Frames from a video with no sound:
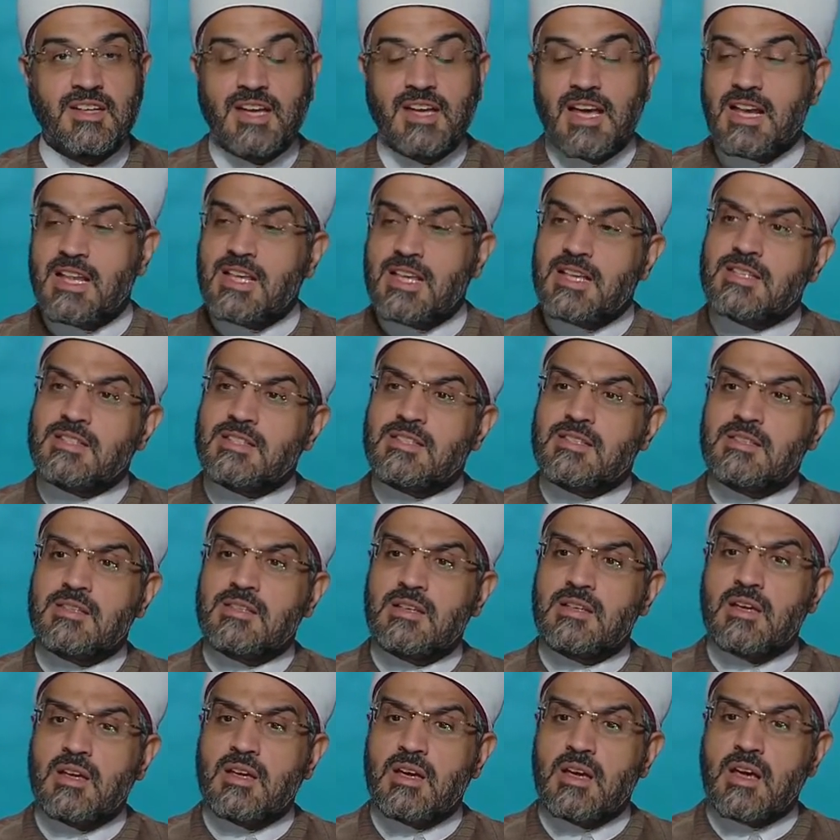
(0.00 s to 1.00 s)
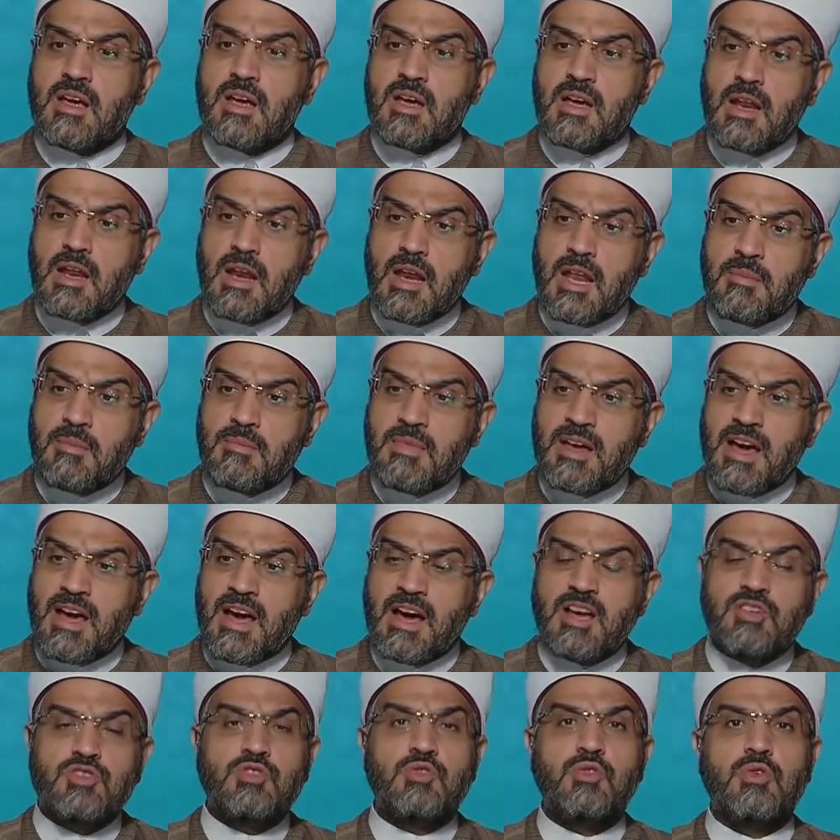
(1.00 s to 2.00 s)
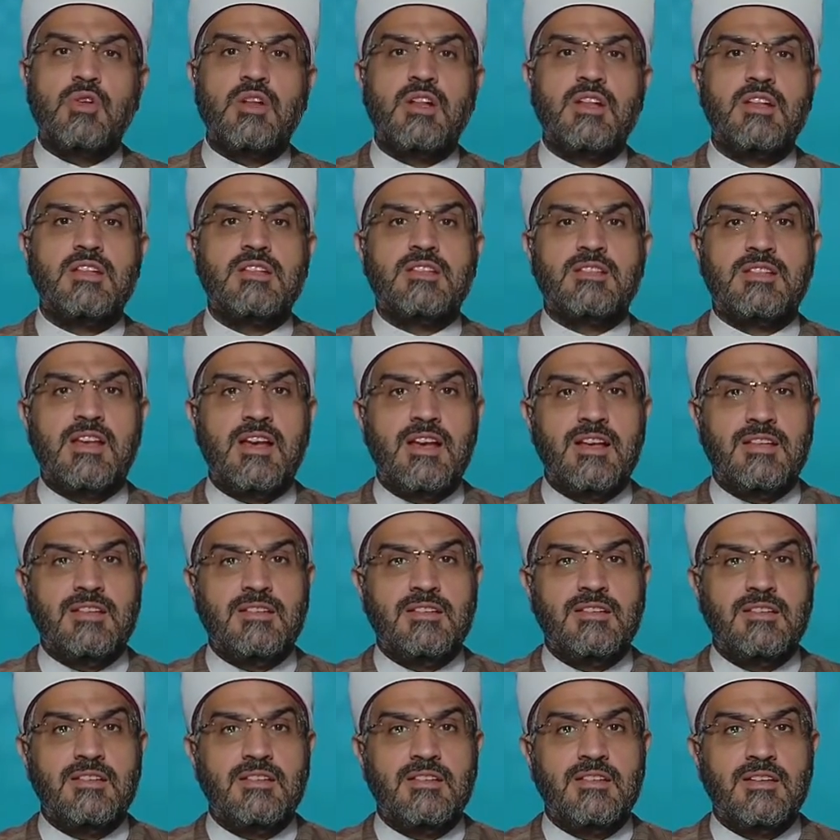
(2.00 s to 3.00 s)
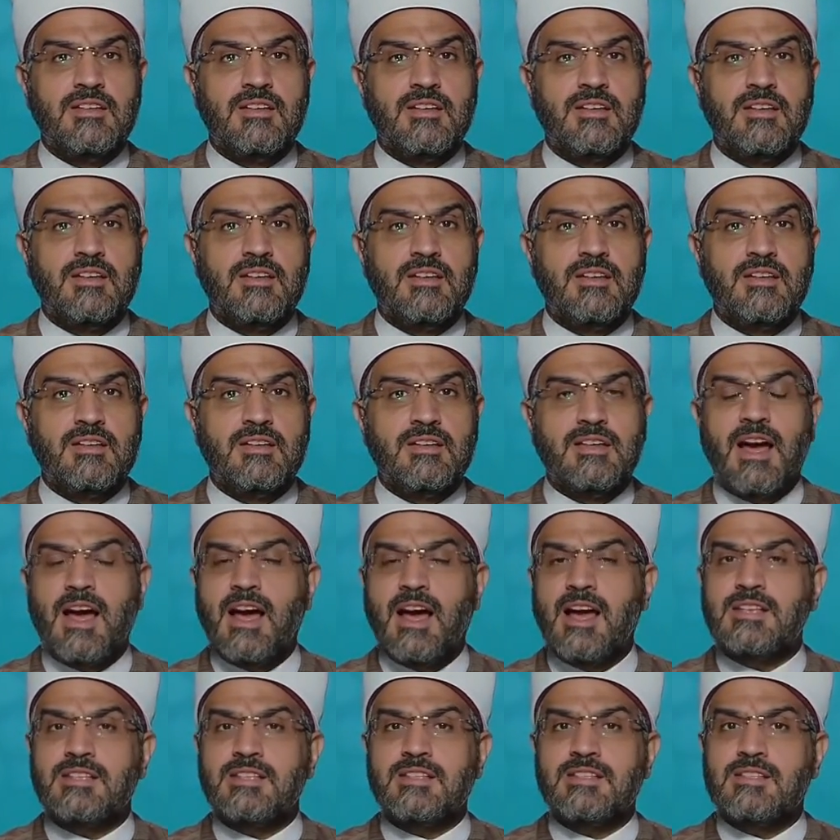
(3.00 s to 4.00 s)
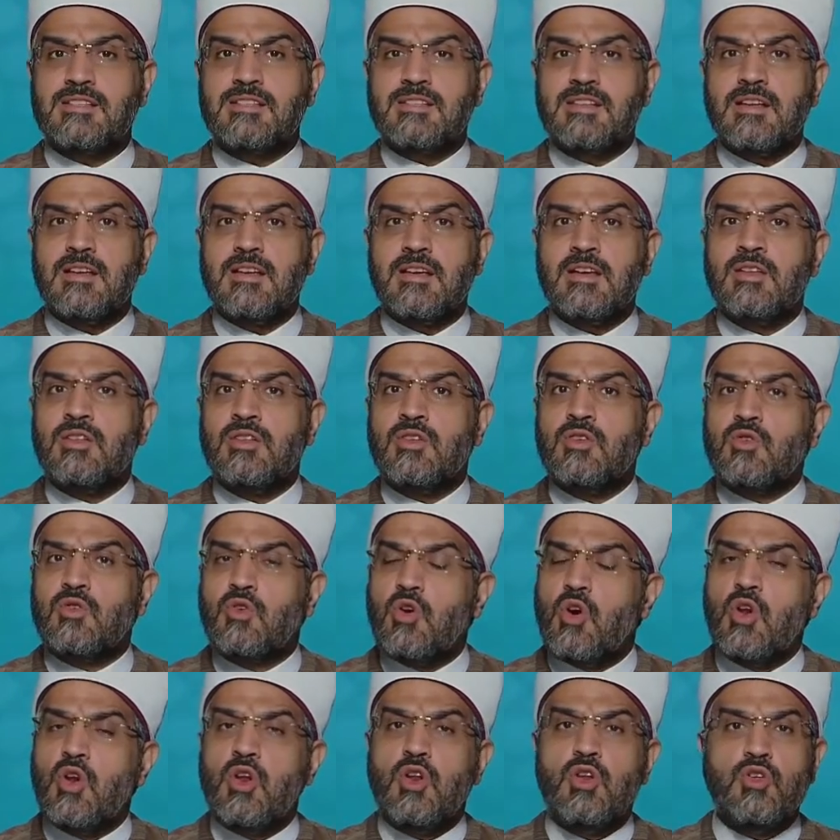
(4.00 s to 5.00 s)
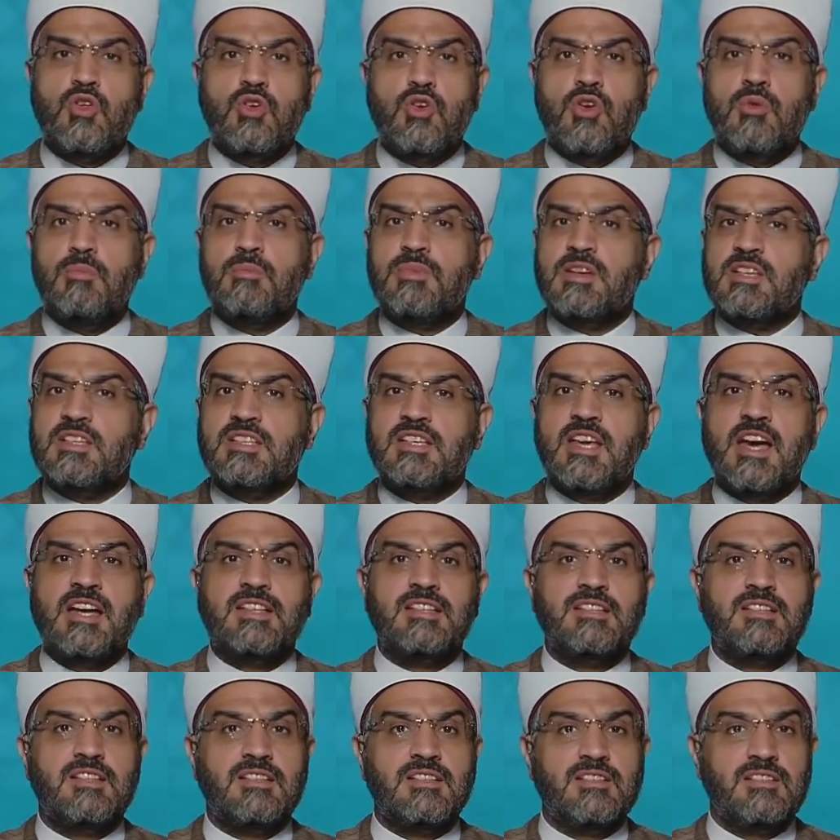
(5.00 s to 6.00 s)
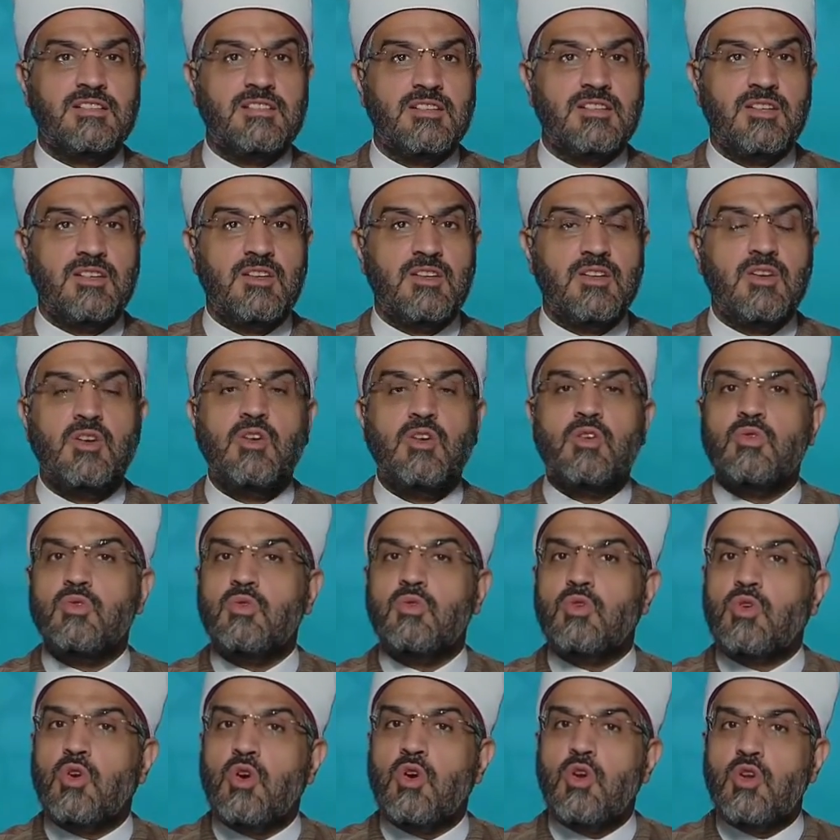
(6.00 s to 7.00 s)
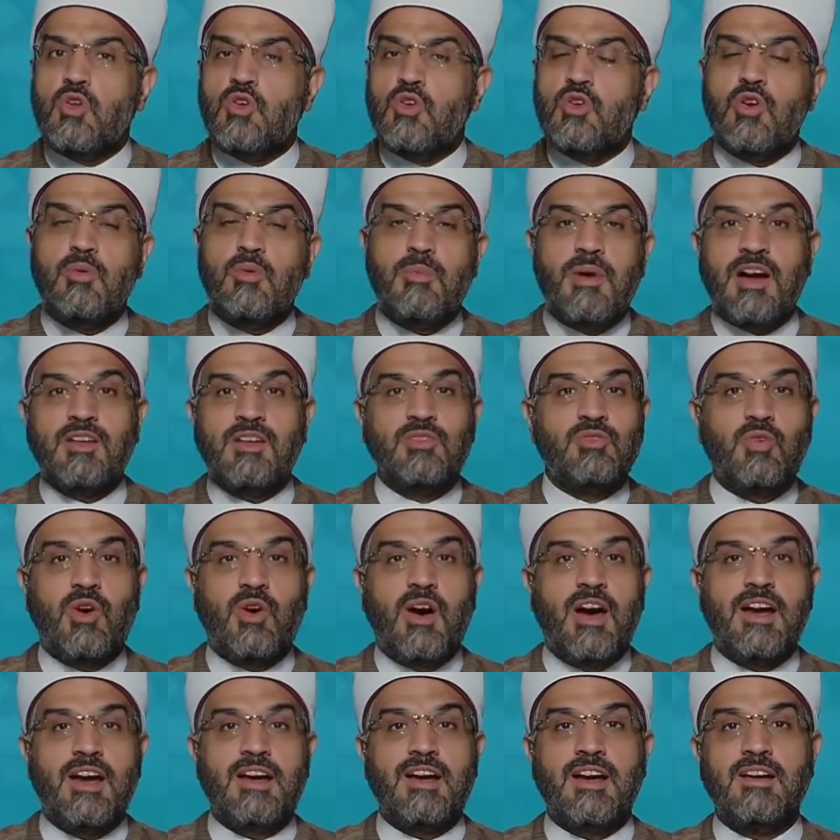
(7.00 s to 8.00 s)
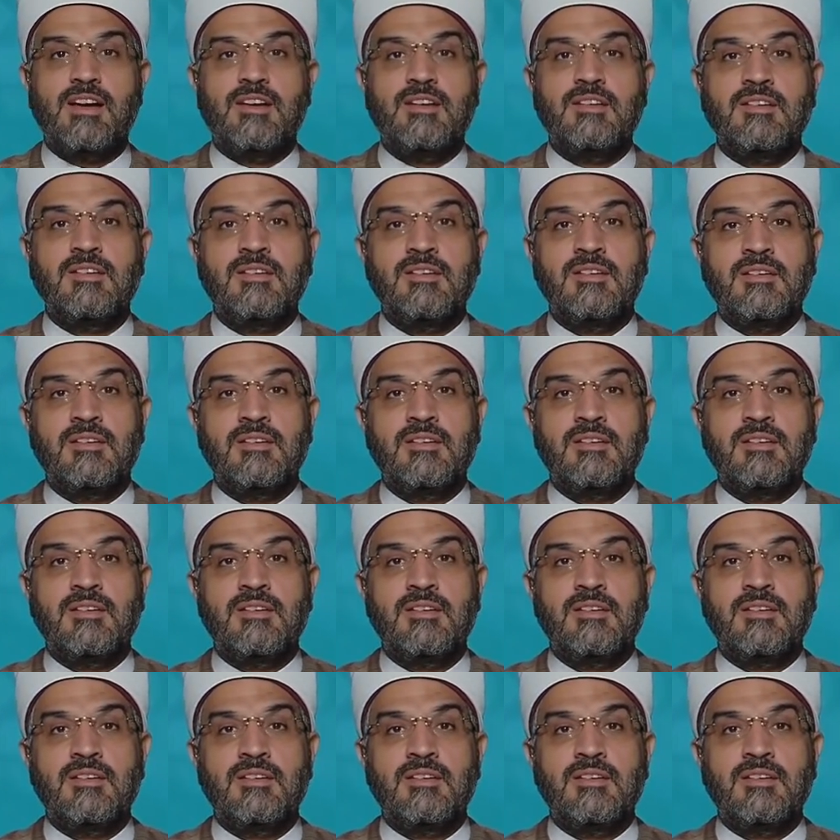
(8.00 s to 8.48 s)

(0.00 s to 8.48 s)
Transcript: جليس لما يعاشره الانسان يحس ان كل يوم بيتجدد وكل يوم عنده حاجه